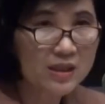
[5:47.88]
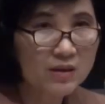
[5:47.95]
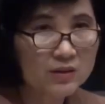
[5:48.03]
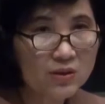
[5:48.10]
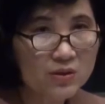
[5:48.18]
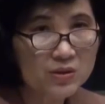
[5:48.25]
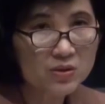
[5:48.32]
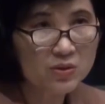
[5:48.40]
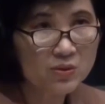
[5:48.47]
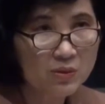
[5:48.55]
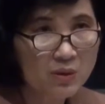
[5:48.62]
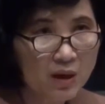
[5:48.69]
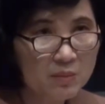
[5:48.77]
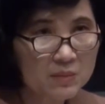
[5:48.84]
สี่ของต้นทุน
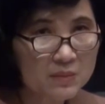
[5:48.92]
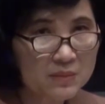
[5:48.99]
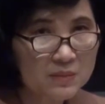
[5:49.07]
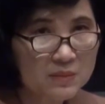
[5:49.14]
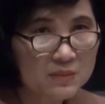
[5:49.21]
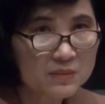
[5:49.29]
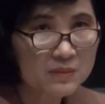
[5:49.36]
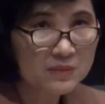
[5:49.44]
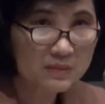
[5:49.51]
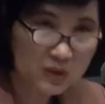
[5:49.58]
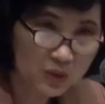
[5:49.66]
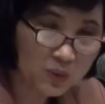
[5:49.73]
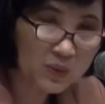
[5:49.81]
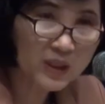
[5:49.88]
รวม
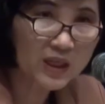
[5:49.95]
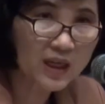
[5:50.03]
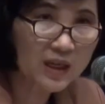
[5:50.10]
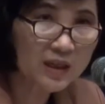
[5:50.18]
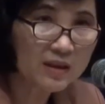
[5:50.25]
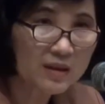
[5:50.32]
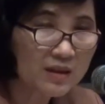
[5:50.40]
สูงนะคะ